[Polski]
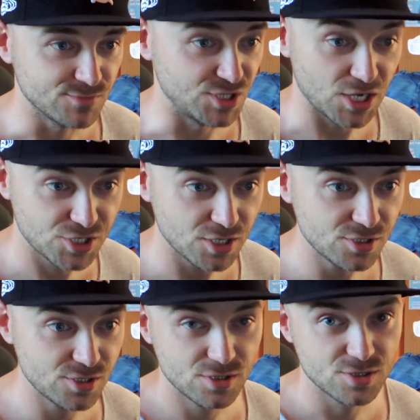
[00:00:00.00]

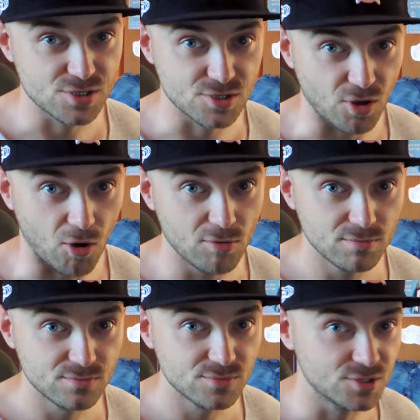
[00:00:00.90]
10,
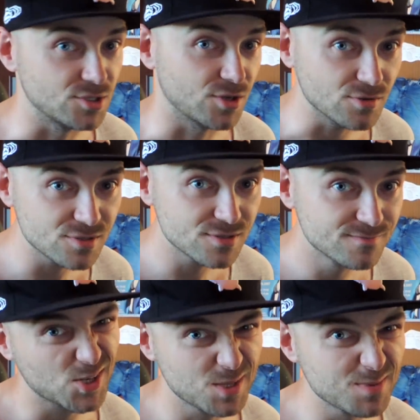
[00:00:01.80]
100, 1000,
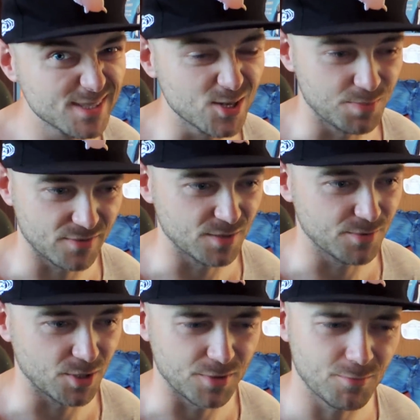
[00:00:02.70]
coś w tym stylu
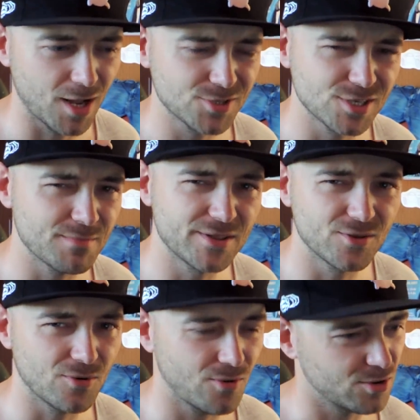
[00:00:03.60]
prawdopodobnie, bo raczej nie
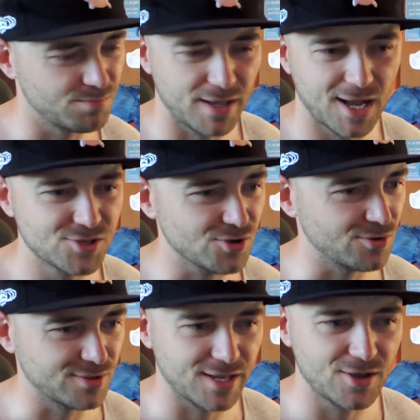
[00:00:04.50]
będą odbiegać
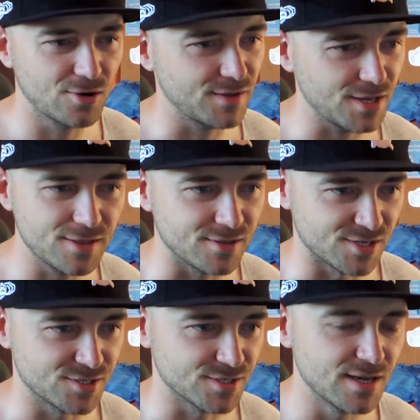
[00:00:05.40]
od jakichkolwiek
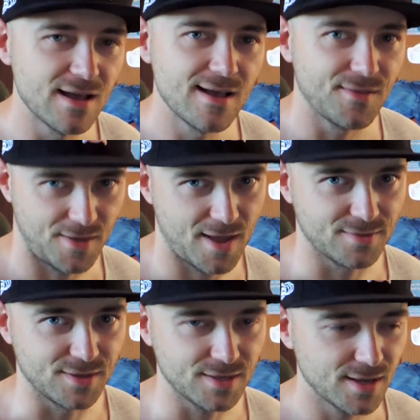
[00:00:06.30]
innych rzeczy na
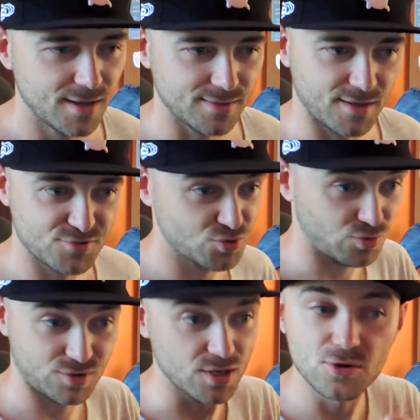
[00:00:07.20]
Jantik na
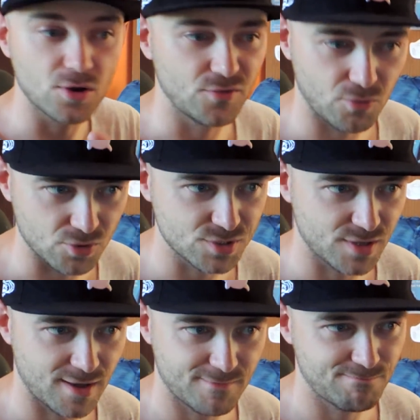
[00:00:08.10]
wzór tylko i
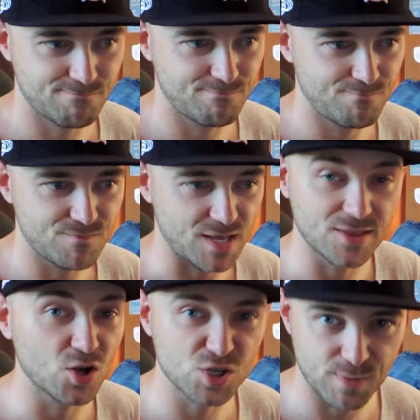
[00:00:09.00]
wyłącznie
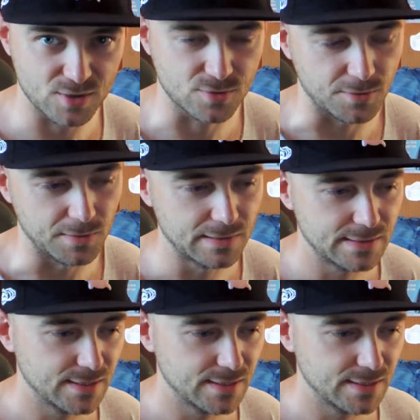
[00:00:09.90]
jednego szpadku.